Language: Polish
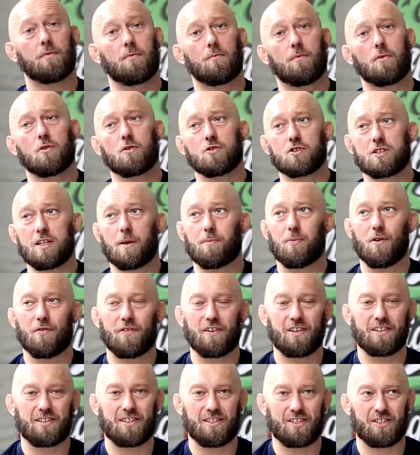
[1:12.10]
Można
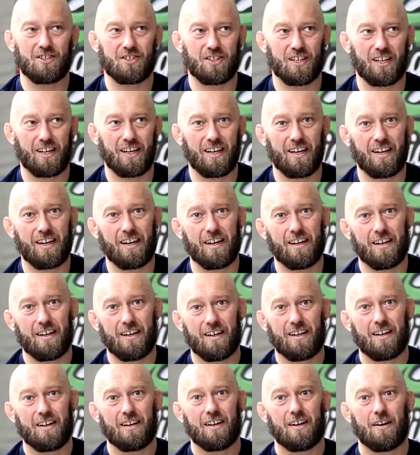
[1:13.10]
powiedzieć, że
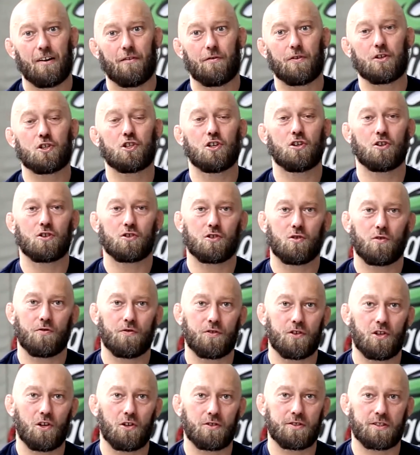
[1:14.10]
wyciągnął
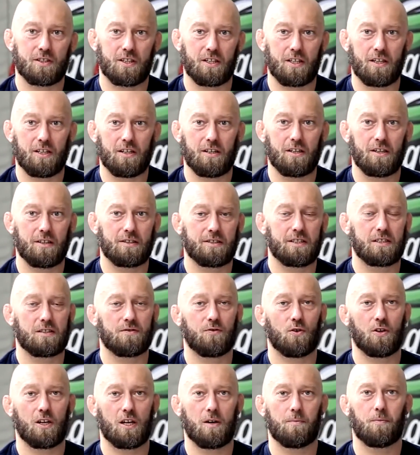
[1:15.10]
wnioski ze
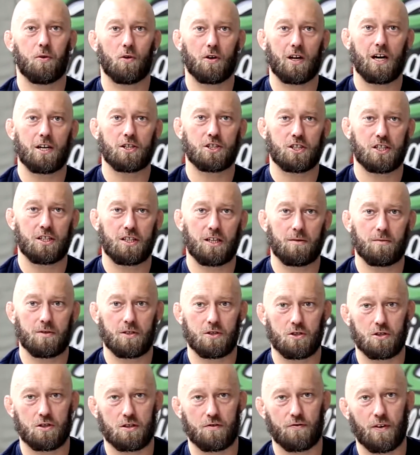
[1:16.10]
swojej porażki na
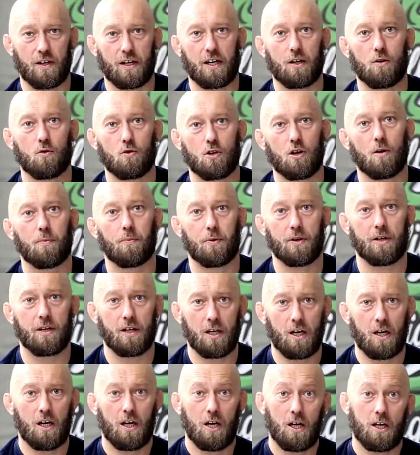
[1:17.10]
Mistrzostwach Europy,
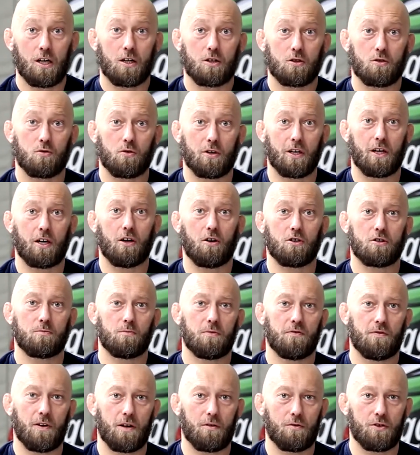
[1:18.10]
które
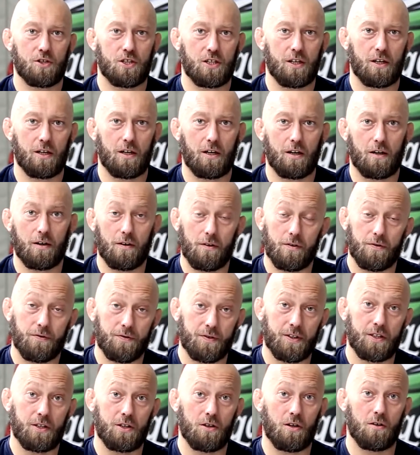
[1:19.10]
odbywały się
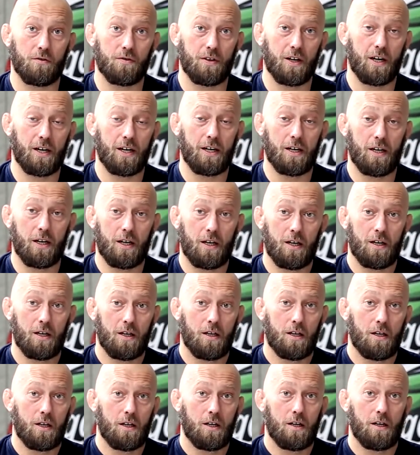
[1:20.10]
w Kijowie
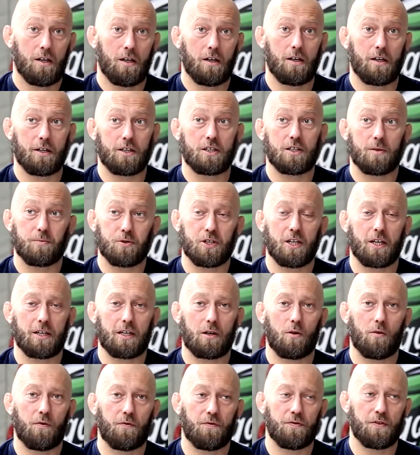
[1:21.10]
E, gdzie
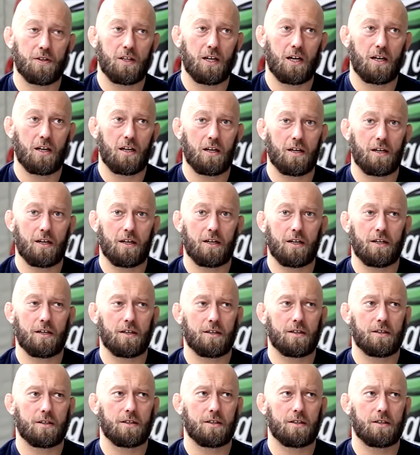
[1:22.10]
przegrał w finale.